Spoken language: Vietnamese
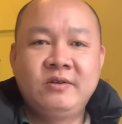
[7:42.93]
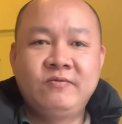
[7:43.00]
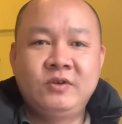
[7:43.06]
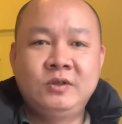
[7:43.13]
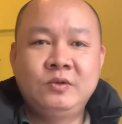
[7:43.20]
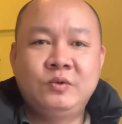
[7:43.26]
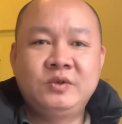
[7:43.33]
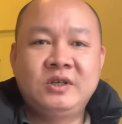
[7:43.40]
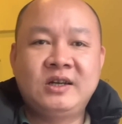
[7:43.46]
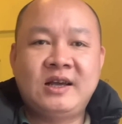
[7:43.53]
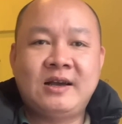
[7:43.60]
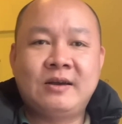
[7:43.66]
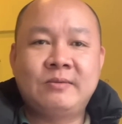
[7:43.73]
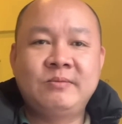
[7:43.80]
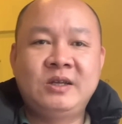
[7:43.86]
ví dụ như
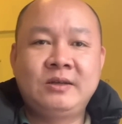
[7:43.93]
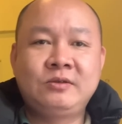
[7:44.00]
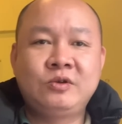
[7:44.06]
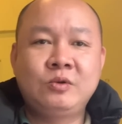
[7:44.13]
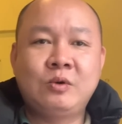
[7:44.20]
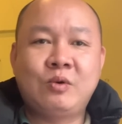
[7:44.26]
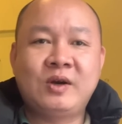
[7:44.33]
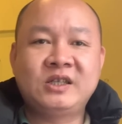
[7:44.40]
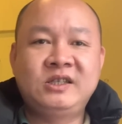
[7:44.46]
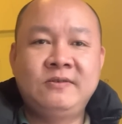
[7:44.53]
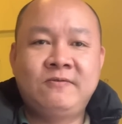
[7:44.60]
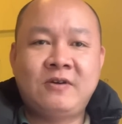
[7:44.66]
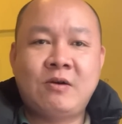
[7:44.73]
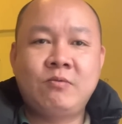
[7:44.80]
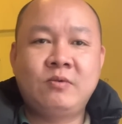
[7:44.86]
là bên chỗ của Hoàng Chi
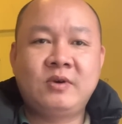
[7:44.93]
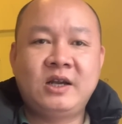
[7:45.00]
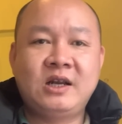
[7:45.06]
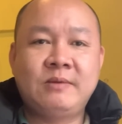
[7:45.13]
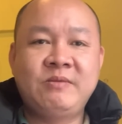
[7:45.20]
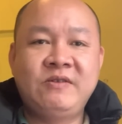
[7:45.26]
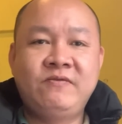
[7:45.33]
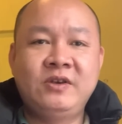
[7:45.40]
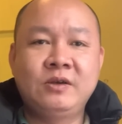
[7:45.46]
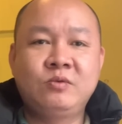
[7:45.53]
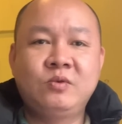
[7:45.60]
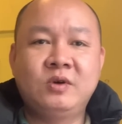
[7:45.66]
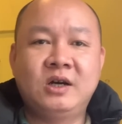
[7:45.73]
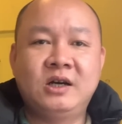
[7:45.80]
Phong, hay là bên phía của